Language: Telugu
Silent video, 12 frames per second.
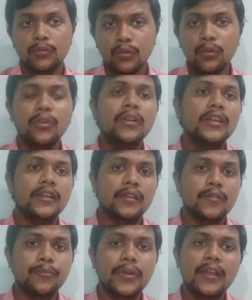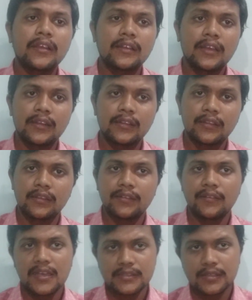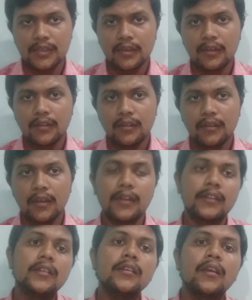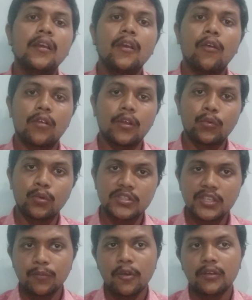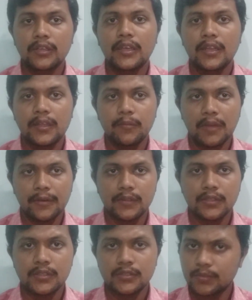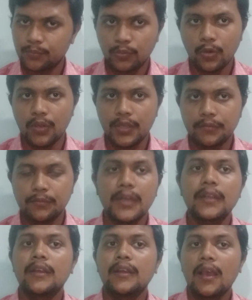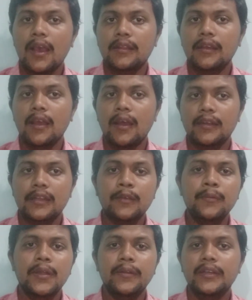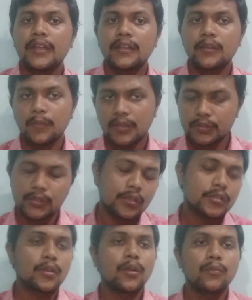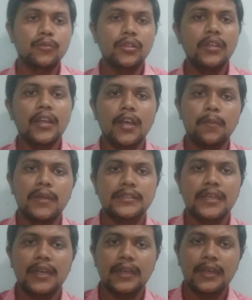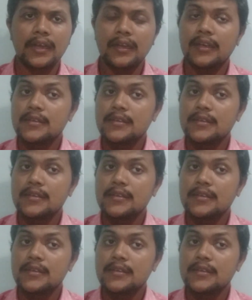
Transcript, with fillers: దూకుడిని బ్రేకింగ్ అనేది వేస్తారా అనేది ఒక క్వశ్చన్ మార్క్ మనం అయితే చెప్పుకోవాలి మరి అది ఆ టీం ఏంటి అనేది మనం తెలుసుకున్న ముందు ఇంకా మా ఛానల్ ఇంకా